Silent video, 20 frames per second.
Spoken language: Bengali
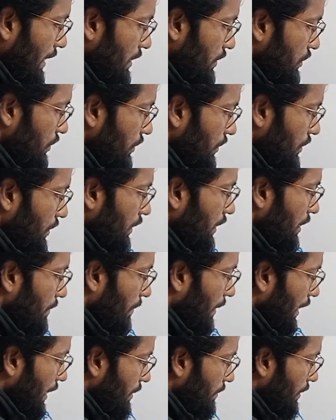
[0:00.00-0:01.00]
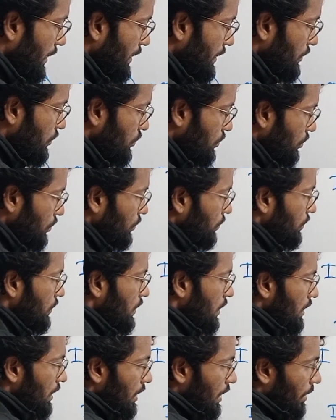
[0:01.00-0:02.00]
পাই জিরো থেকে পাই বাই টু
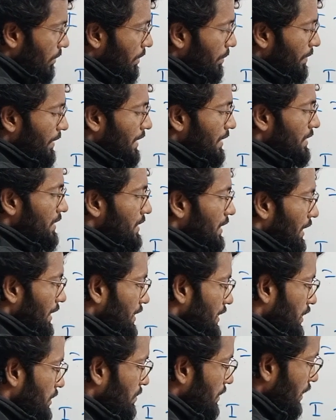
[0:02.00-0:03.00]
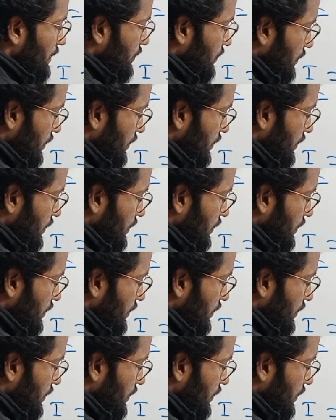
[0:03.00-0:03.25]
আমরা পেয়েছি সাইন এক্স প্লাস